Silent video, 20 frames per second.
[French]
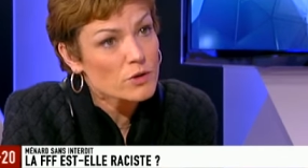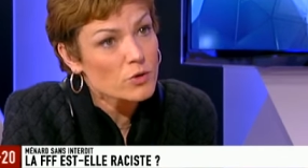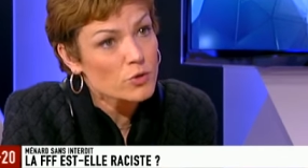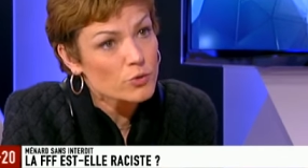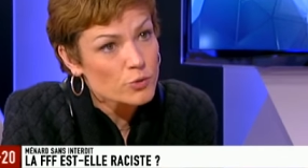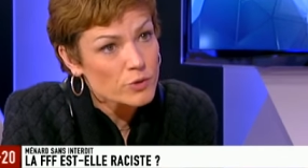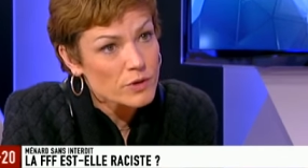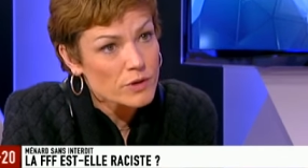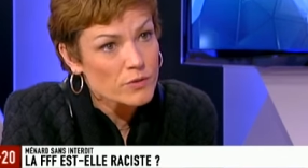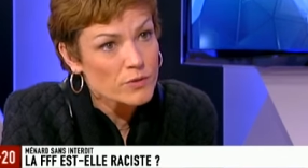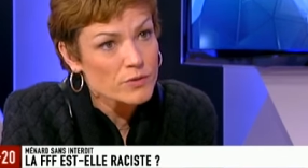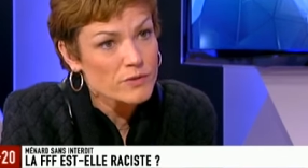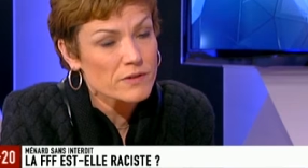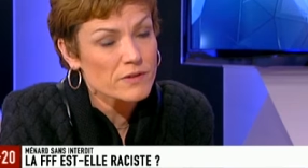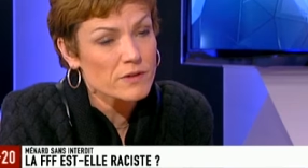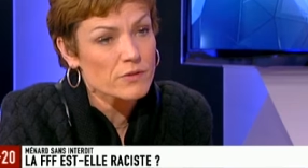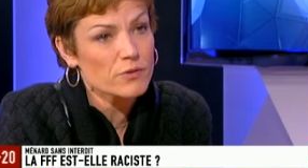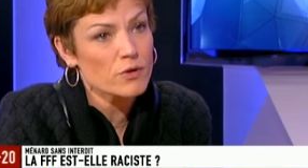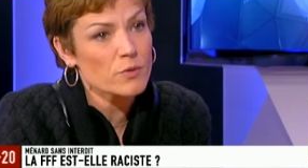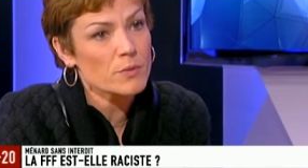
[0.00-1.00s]
Quand on avance
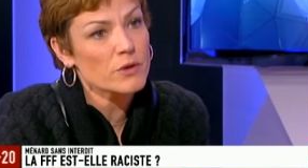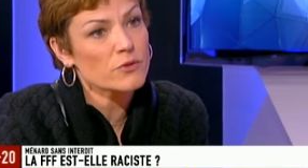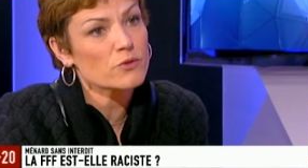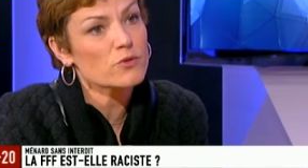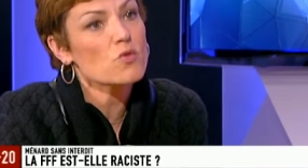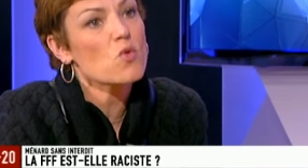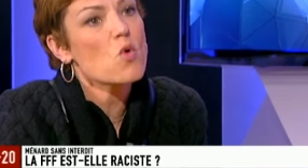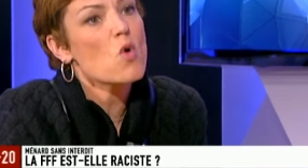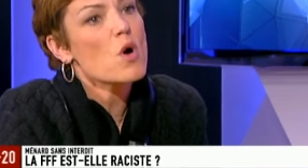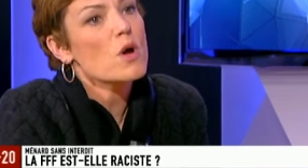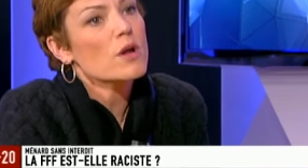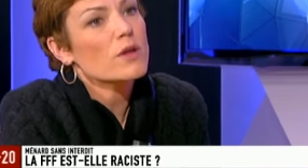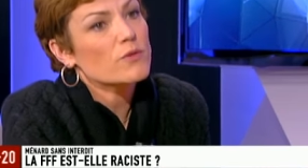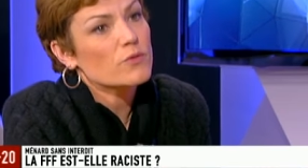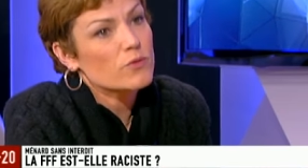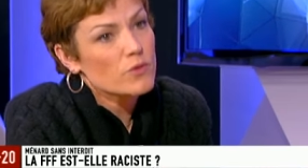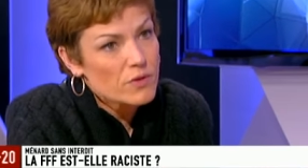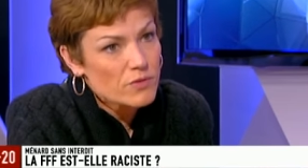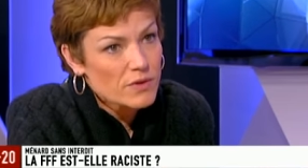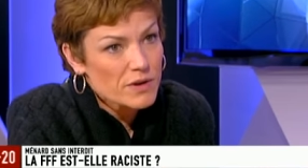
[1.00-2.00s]
des informations, il
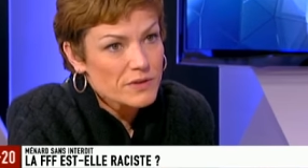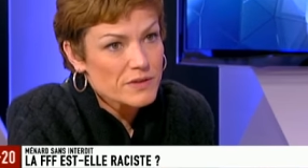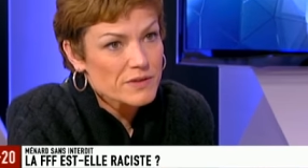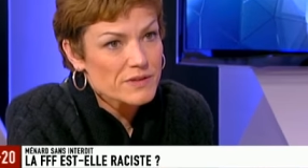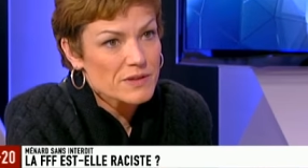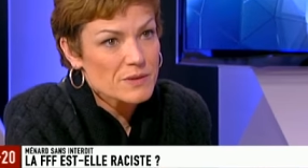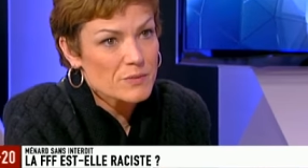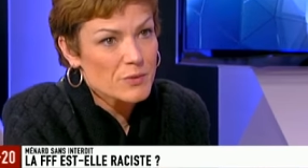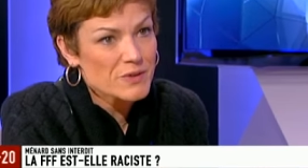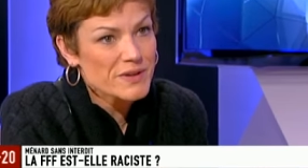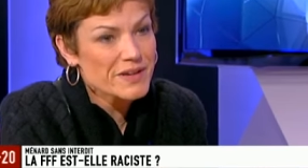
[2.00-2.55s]
faut avoir des éléments